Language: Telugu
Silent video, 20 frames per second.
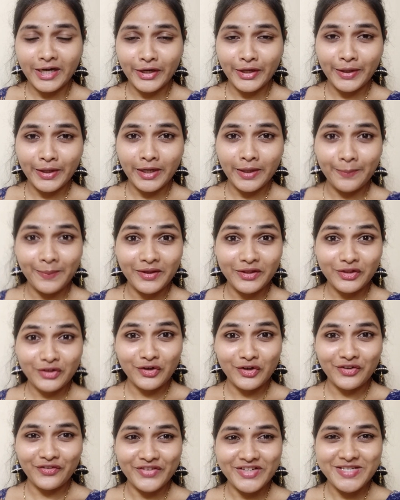మీతో ఒక
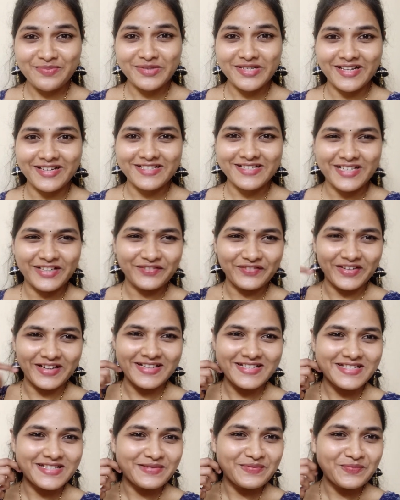విషయం షేర్ చేయాలి ఫ్రెండ్స్
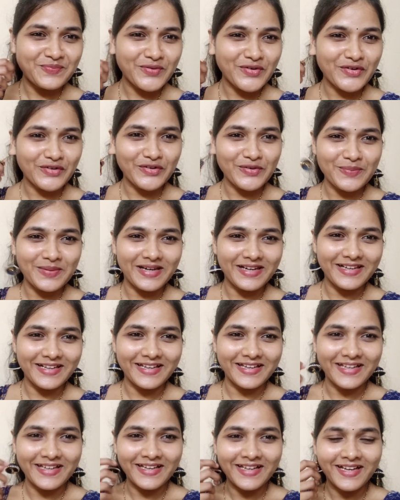పోగులు మళ్ళీ
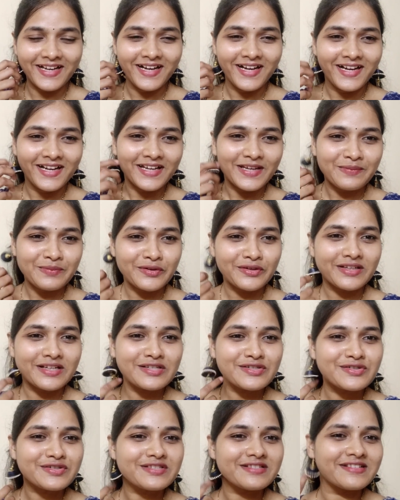బుట్టలు
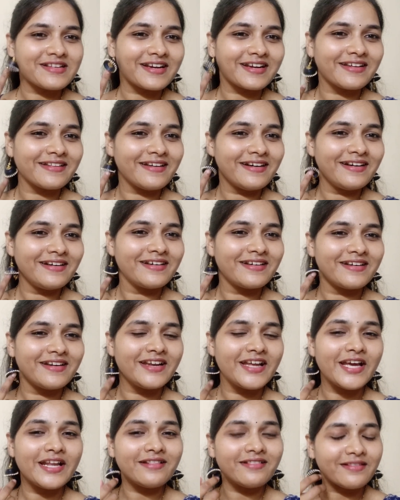చూస్తున్నారు కదా
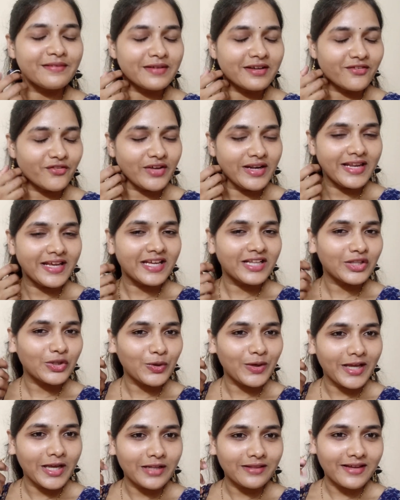నేను క్విల్లింగ్తో
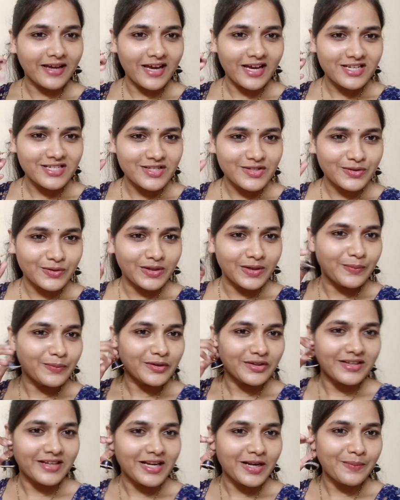నేను తయారు చేసుకున్న
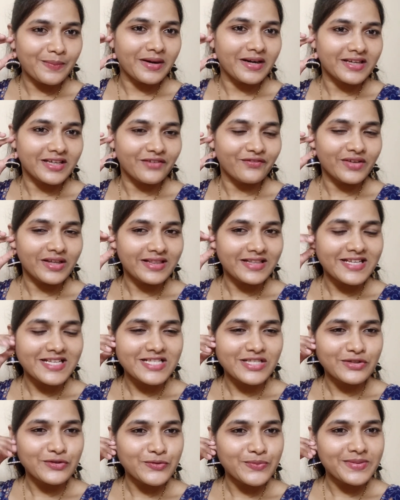బుట్టలు అనమాట ఇవి తీసి
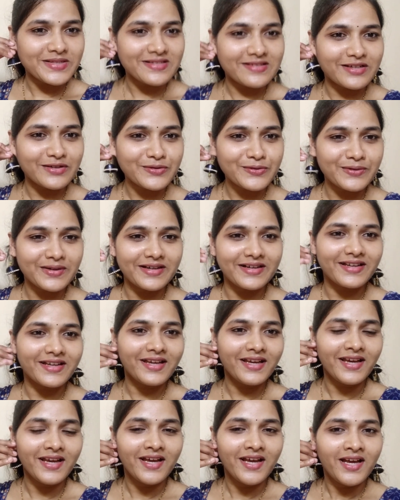చూపిస్తాను చూడండి
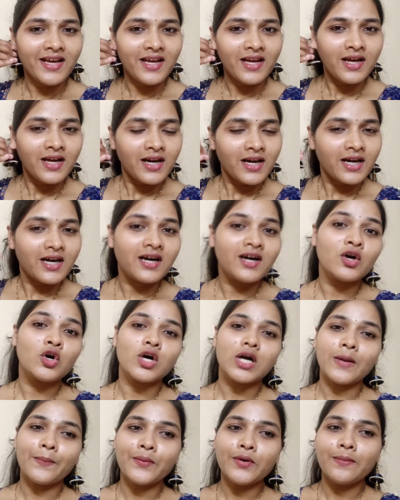
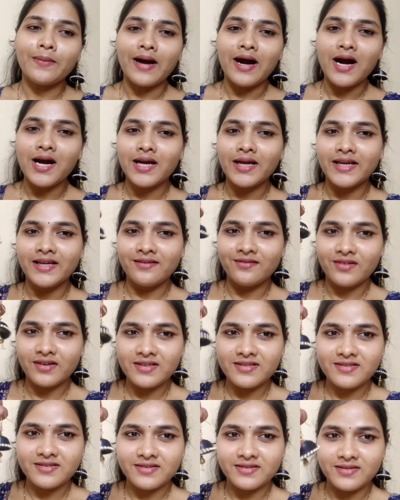ఒకప్పుడు బాగా
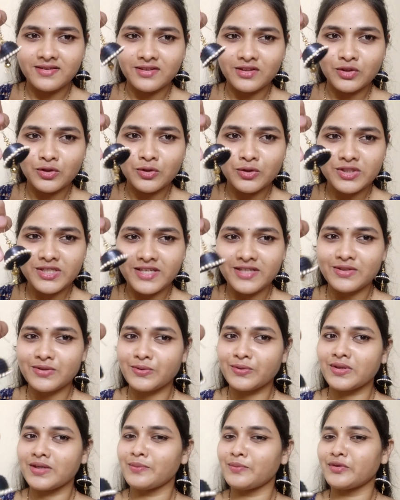ఇంట్రెస్ట్తో చేసుకున్న
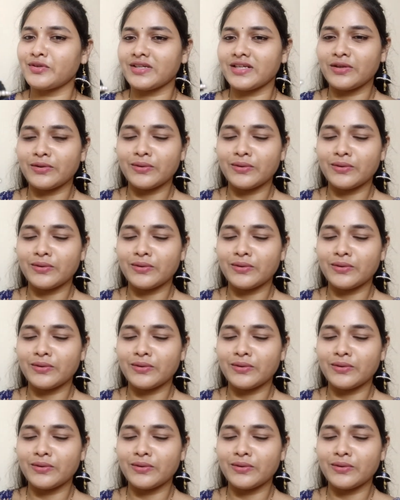బుట్టలు